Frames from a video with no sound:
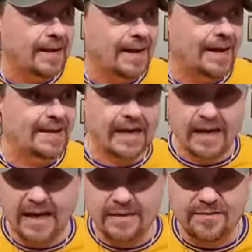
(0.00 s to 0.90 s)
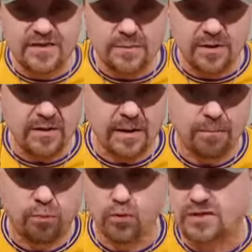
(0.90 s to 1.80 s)
Это какая-то всемирная
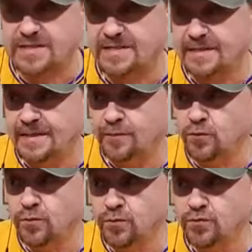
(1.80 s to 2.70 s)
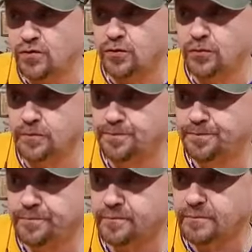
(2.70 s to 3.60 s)
пошесть. Я думаю, что
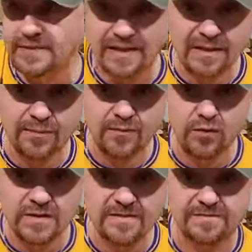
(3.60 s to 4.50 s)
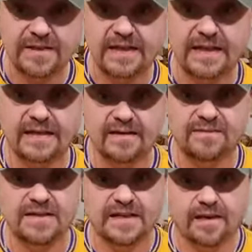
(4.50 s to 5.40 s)
добровольцев и э,
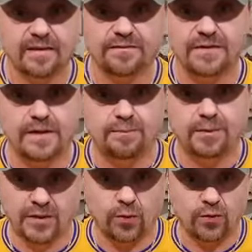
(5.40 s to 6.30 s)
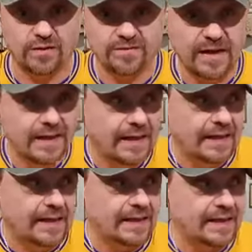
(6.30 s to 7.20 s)
ветеранов и патриотов
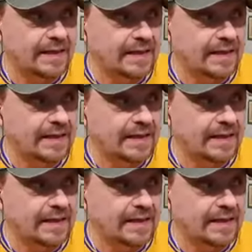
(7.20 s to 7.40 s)
э,